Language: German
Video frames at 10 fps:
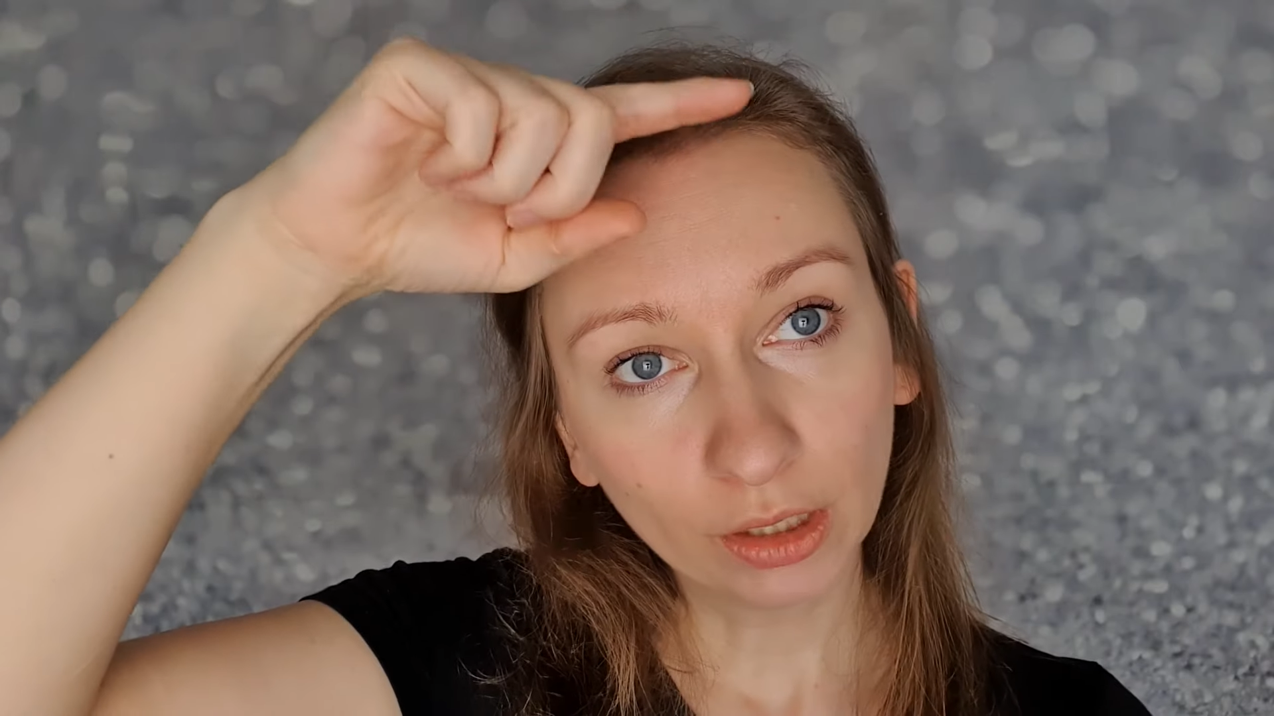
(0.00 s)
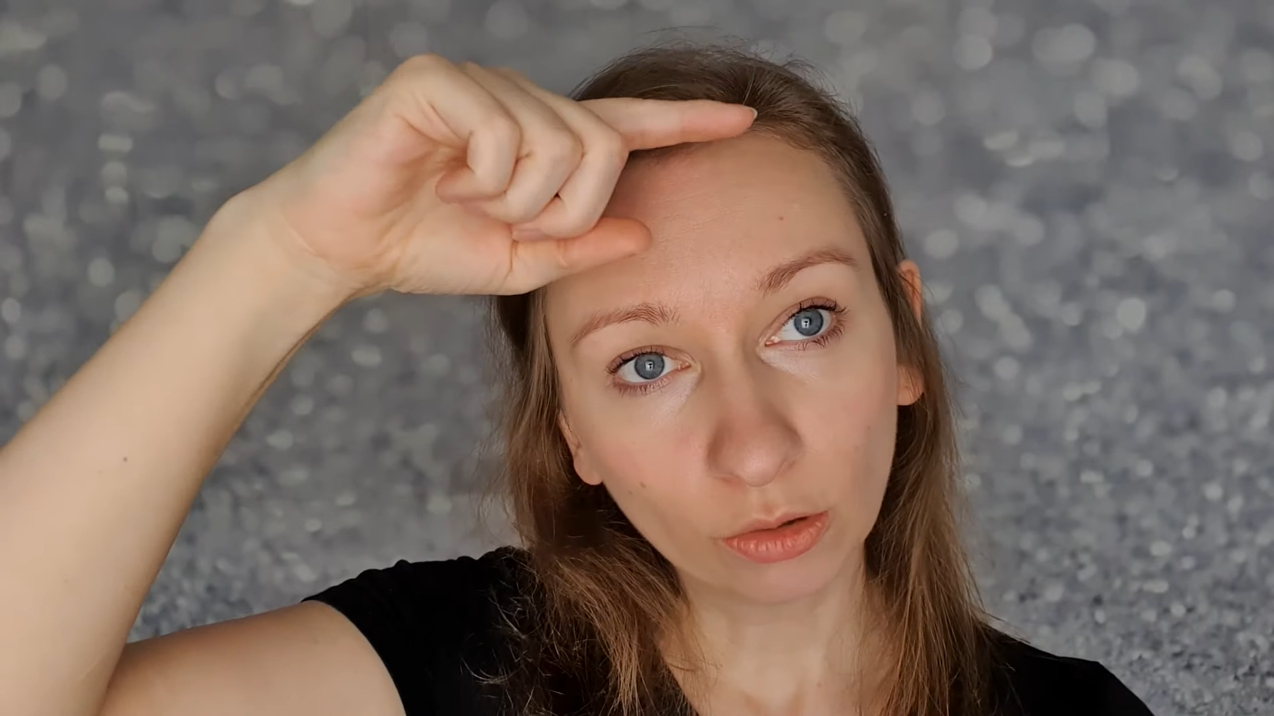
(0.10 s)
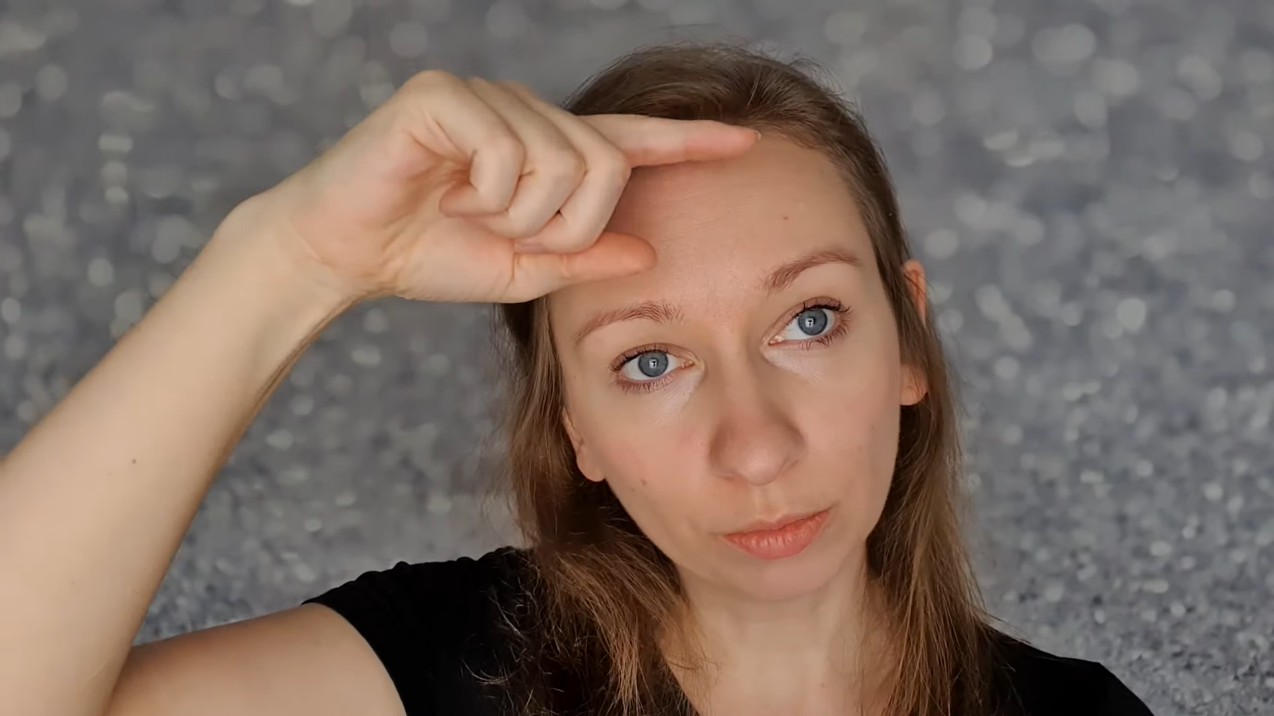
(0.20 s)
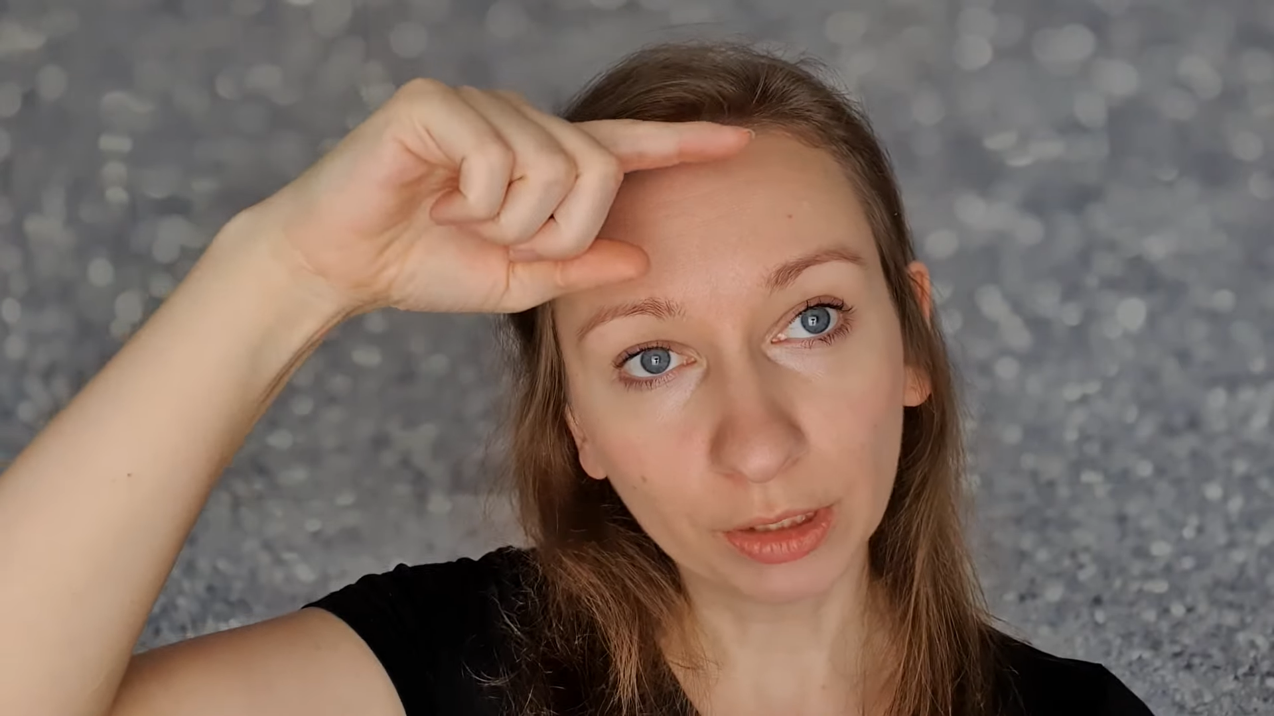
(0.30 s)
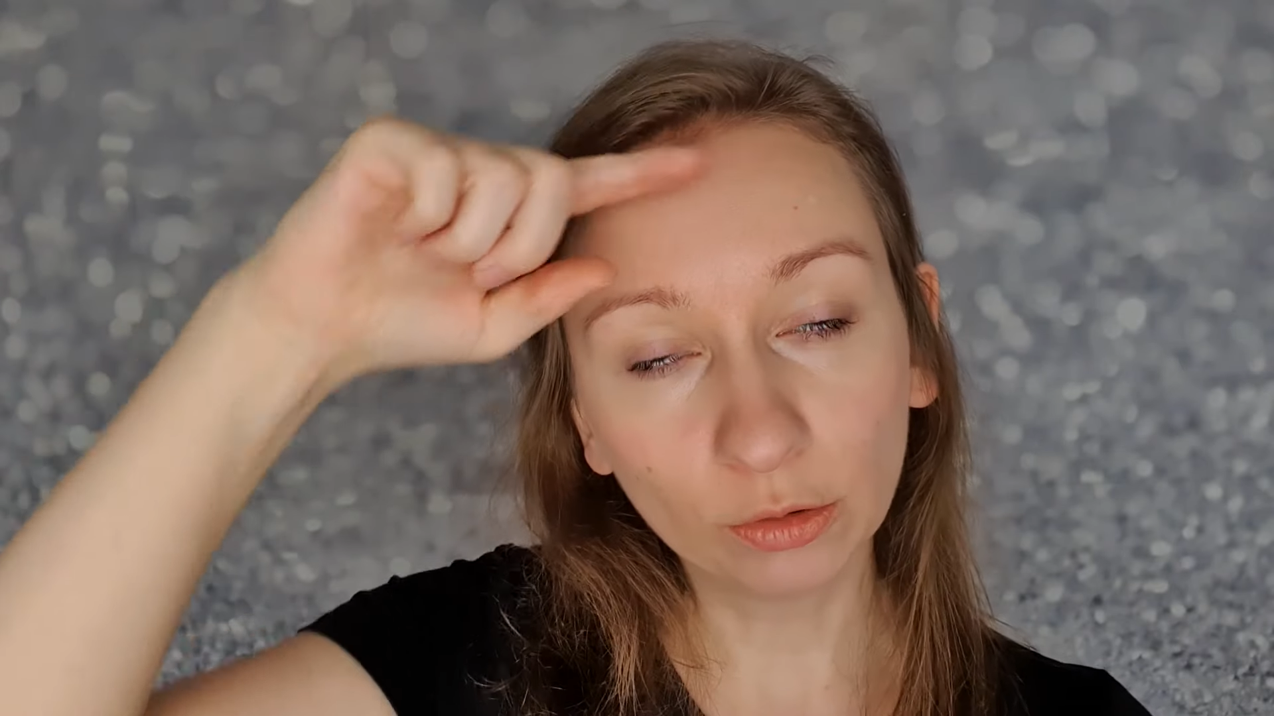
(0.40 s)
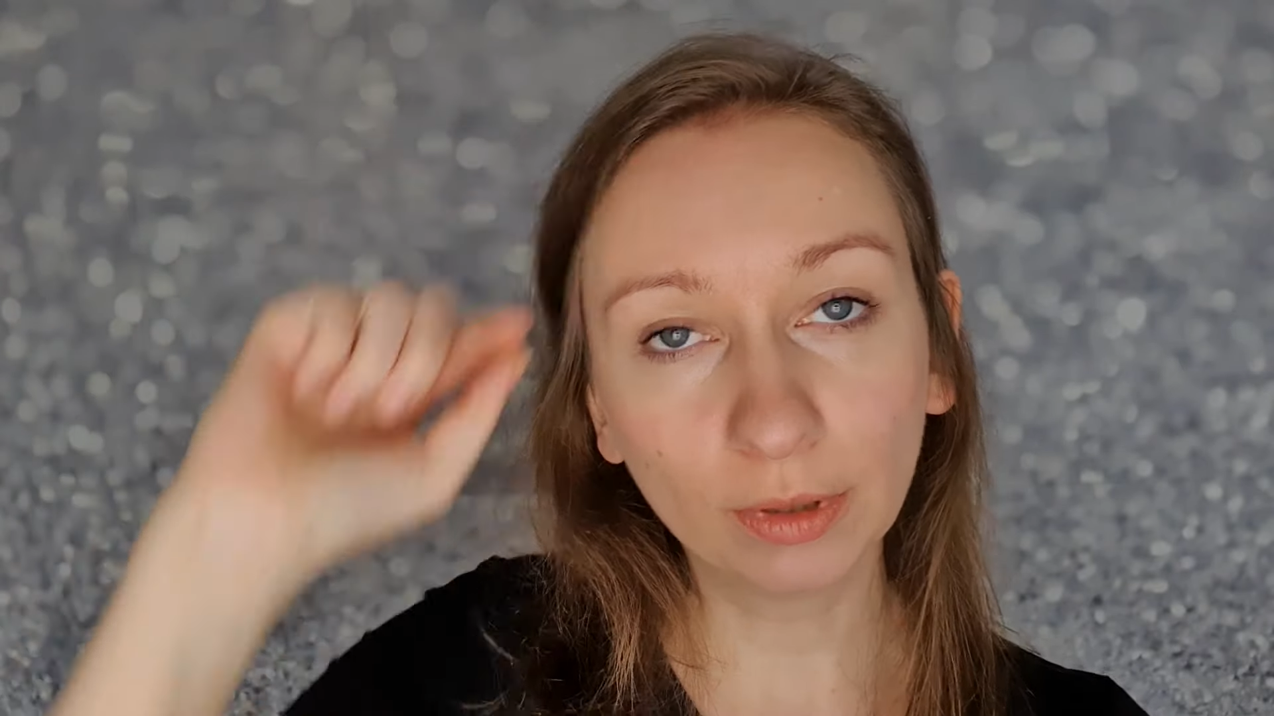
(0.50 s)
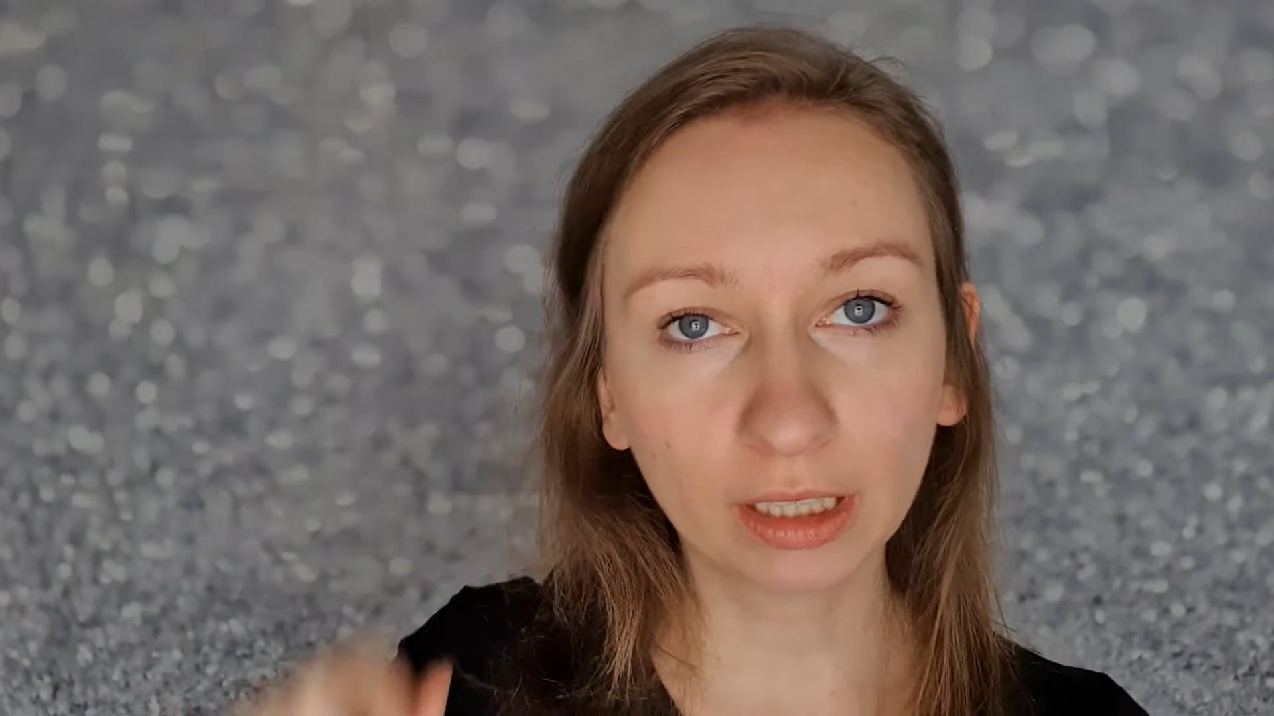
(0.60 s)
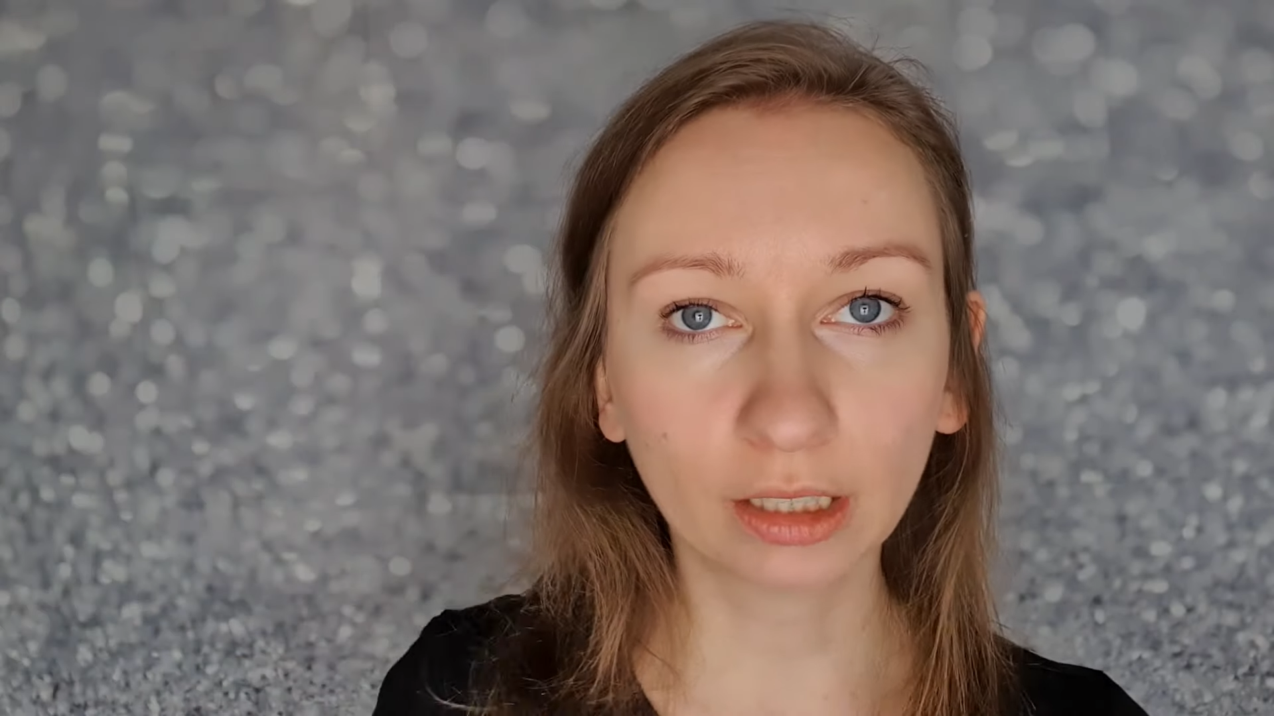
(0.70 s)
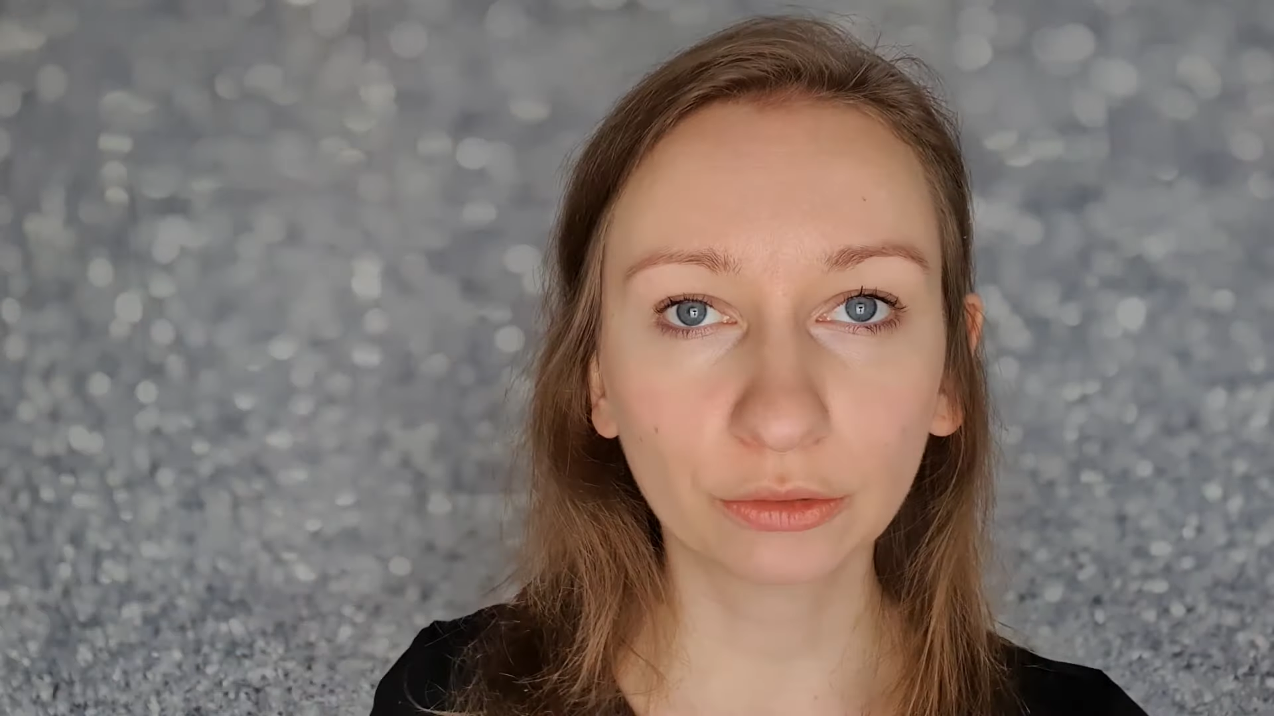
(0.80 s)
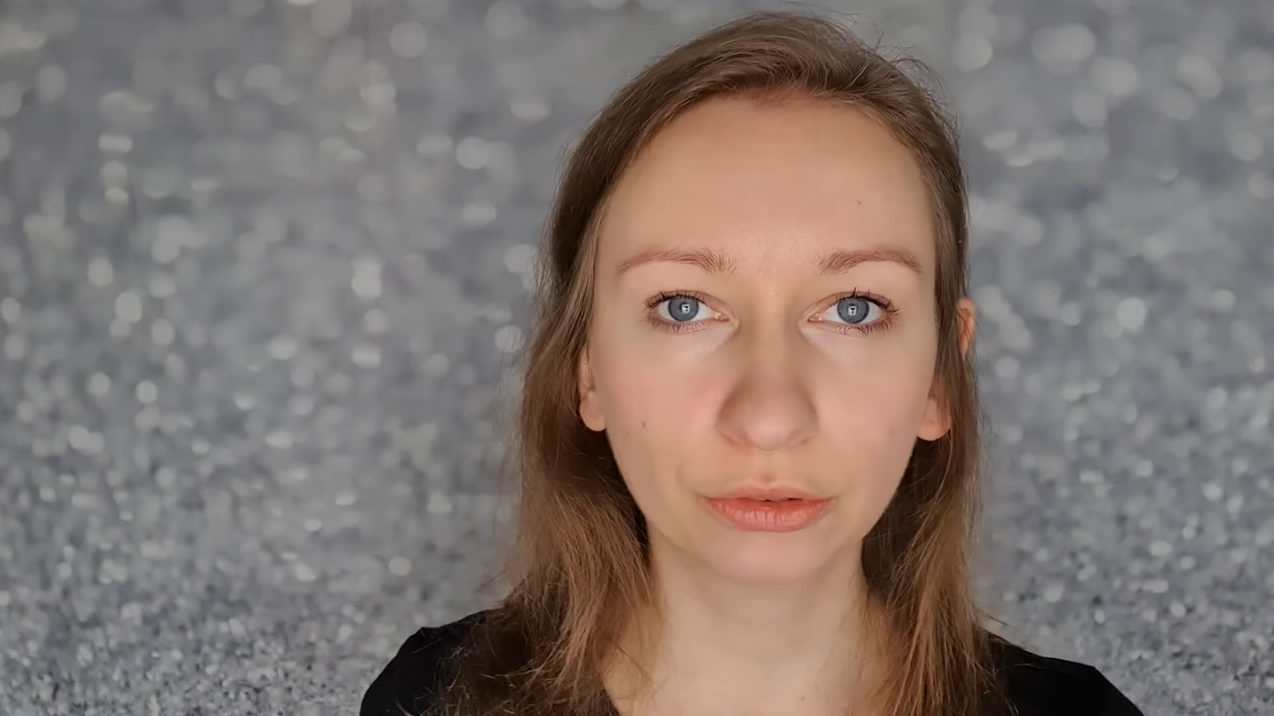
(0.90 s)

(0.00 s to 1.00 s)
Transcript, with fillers: um den Übergang